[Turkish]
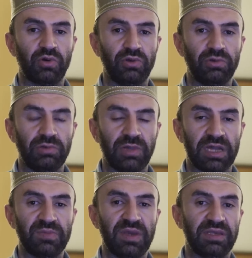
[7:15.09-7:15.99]

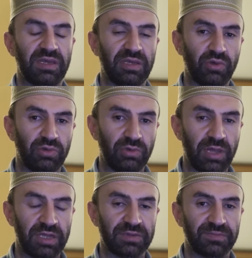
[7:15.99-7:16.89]
koyuldular, Mekke'ye
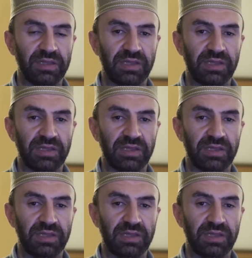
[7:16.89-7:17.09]
döndüler.